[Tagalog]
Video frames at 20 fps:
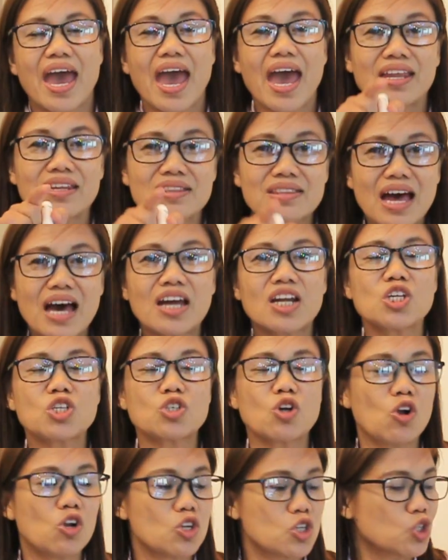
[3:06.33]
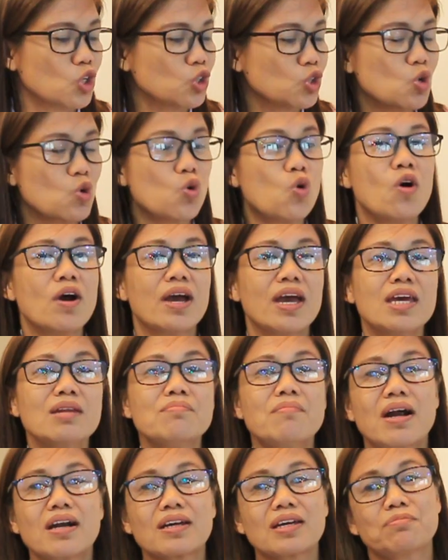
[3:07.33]
And that is also true
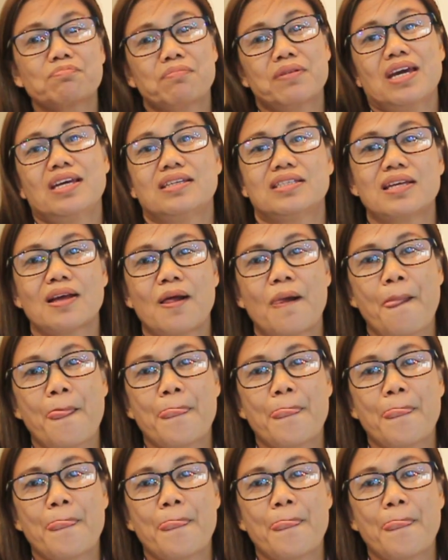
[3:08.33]
in marketplace.